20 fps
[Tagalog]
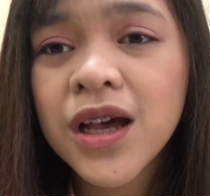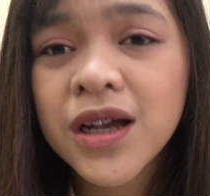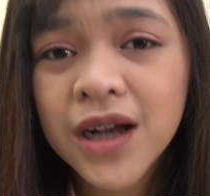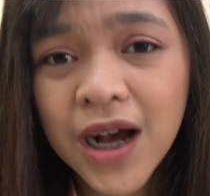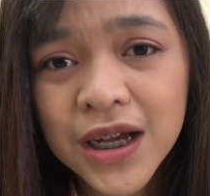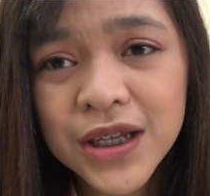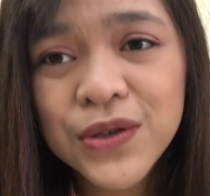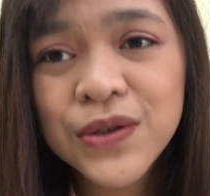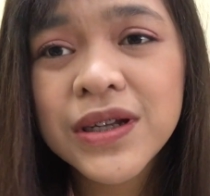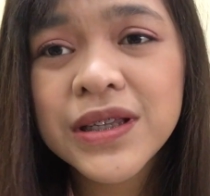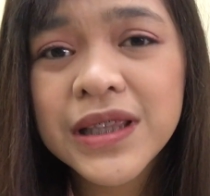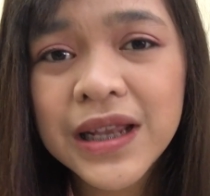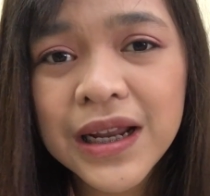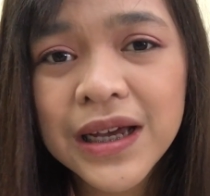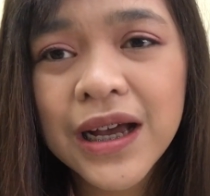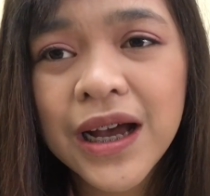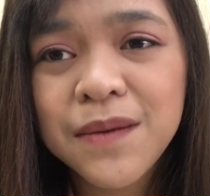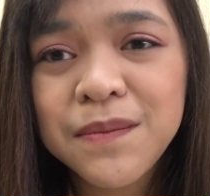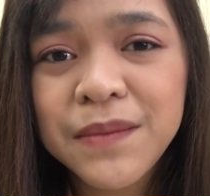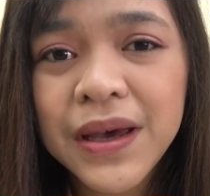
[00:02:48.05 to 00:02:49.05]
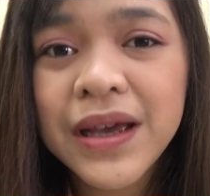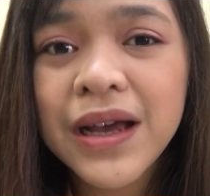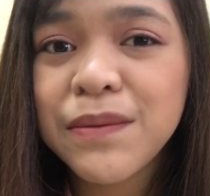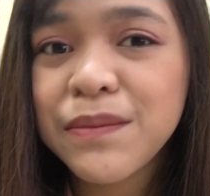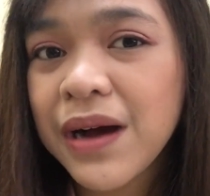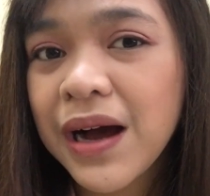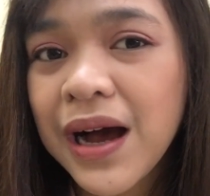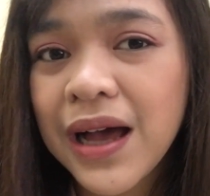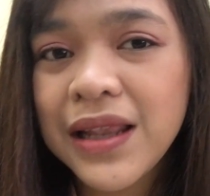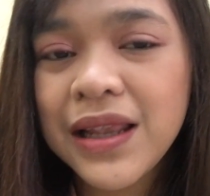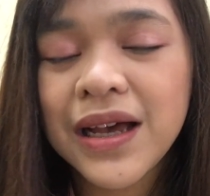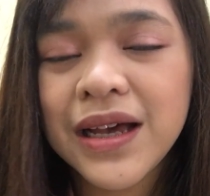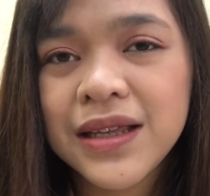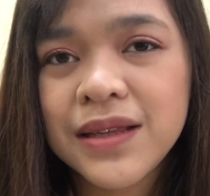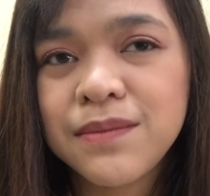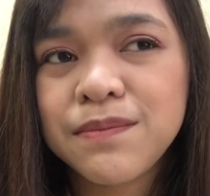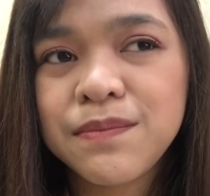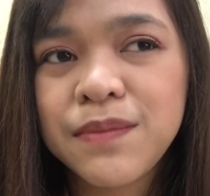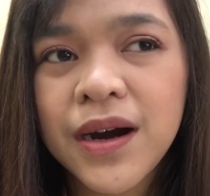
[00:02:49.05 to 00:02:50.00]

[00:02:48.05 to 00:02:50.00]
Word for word: Kaso lang talaga, may kamahalan.